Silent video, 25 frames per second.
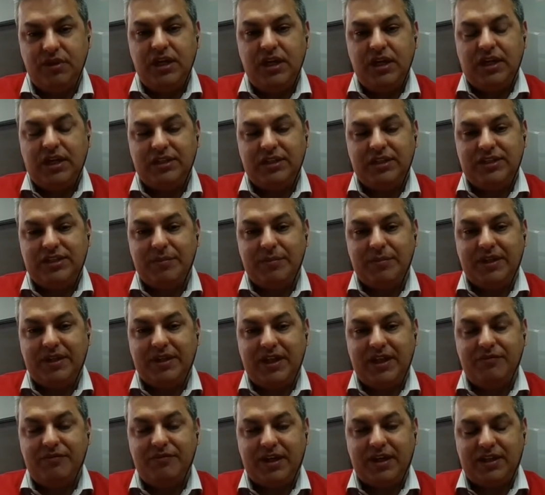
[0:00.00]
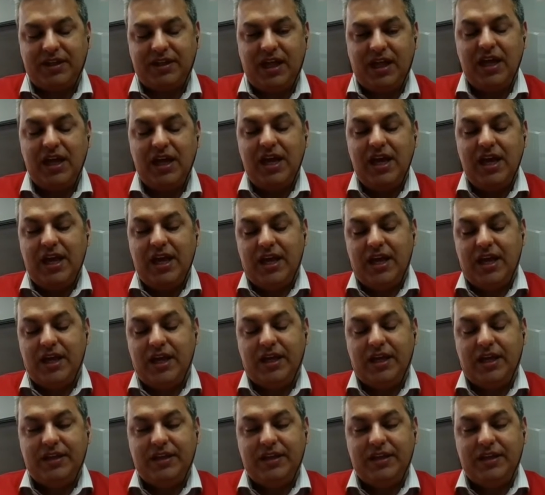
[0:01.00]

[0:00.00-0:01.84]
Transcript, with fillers: que también te afecta, eh,